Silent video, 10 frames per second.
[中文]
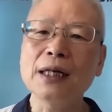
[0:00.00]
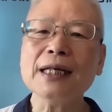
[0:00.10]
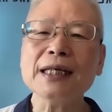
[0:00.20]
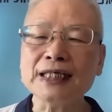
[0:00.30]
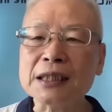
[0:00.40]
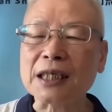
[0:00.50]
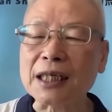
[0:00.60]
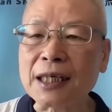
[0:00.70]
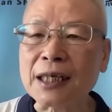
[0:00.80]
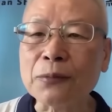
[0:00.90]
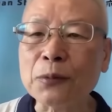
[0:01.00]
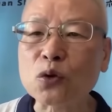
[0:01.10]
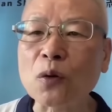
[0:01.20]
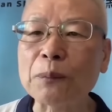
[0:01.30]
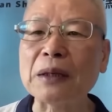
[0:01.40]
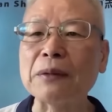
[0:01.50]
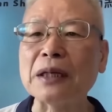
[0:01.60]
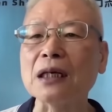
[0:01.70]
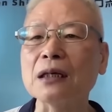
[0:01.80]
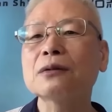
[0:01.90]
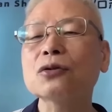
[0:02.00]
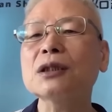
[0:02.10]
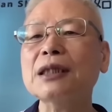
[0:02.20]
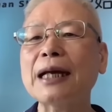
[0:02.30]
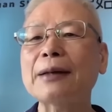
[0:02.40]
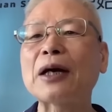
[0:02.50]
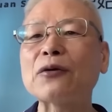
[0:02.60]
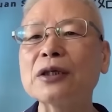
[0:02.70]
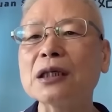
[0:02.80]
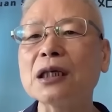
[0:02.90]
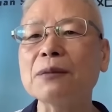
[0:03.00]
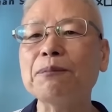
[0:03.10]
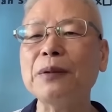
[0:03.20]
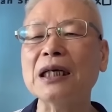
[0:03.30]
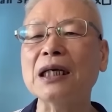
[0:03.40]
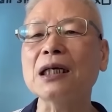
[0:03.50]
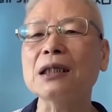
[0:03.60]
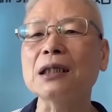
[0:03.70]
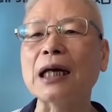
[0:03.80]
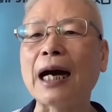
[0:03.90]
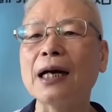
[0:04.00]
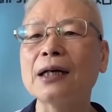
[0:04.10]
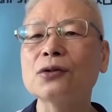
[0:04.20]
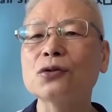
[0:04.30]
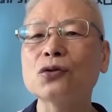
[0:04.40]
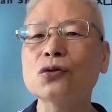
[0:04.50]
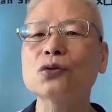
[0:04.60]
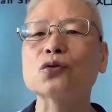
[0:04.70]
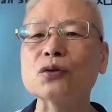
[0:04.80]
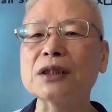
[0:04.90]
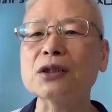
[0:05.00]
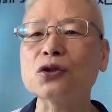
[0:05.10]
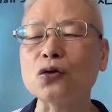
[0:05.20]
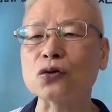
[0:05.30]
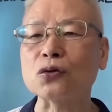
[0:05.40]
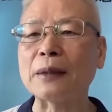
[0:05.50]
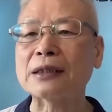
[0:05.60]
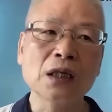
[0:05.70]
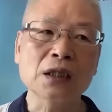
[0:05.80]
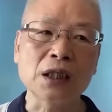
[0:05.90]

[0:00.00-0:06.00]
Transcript: 那你写的那么多病名，就是代表一个病而已啊，就是组织受损嘛。